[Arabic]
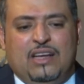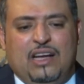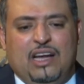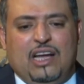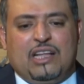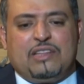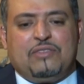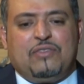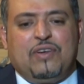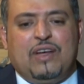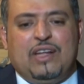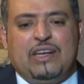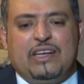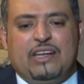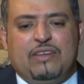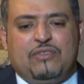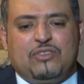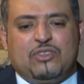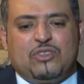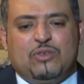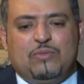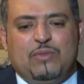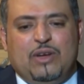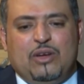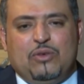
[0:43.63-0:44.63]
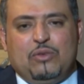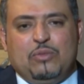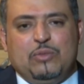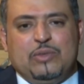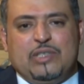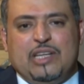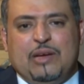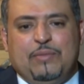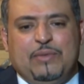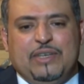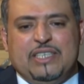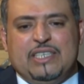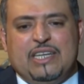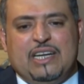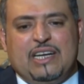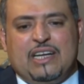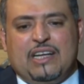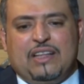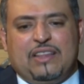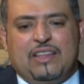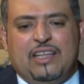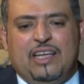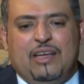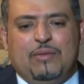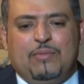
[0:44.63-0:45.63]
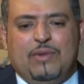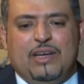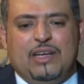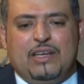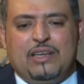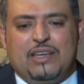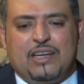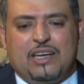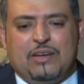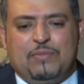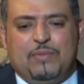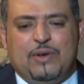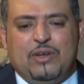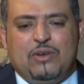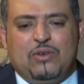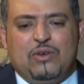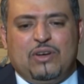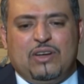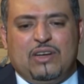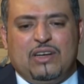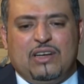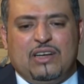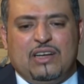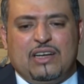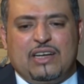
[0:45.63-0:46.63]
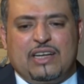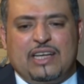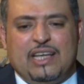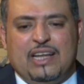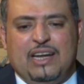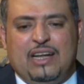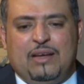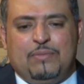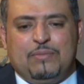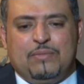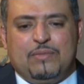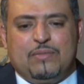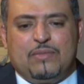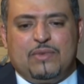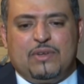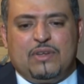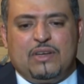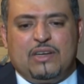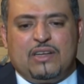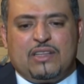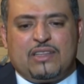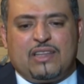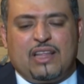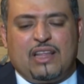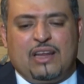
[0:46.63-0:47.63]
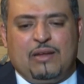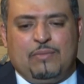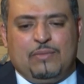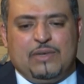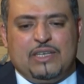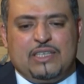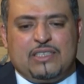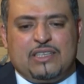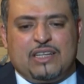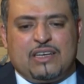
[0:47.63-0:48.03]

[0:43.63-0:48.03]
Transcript: اطفال نفسهم لو متابعين القضيه ما يقبلوا الكلام اللي طالع من